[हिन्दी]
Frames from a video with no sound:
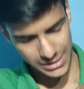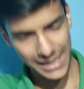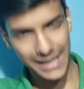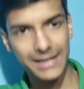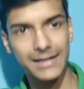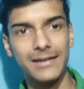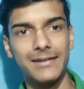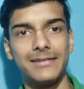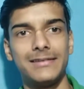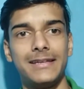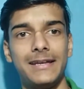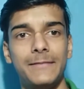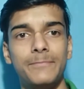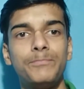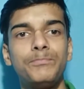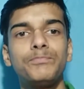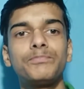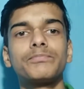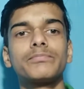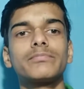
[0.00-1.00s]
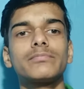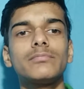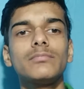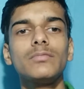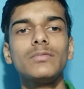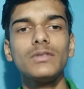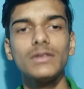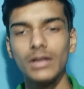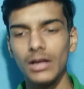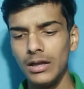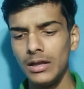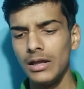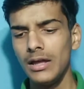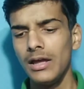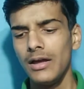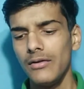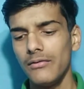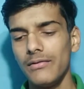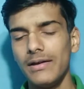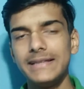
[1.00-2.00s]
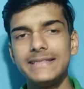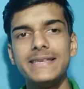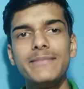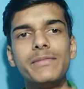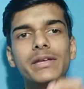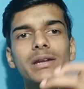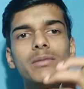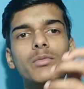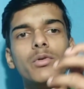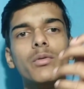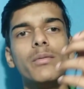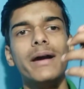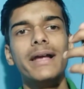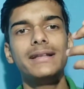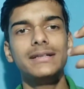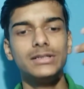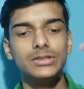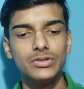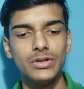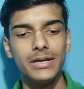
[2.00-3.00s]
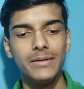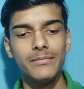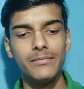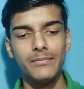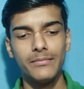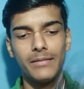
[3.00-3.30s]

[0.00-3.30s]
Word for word: चेक करते हैं वैसे मेरा मोबाइल का जो है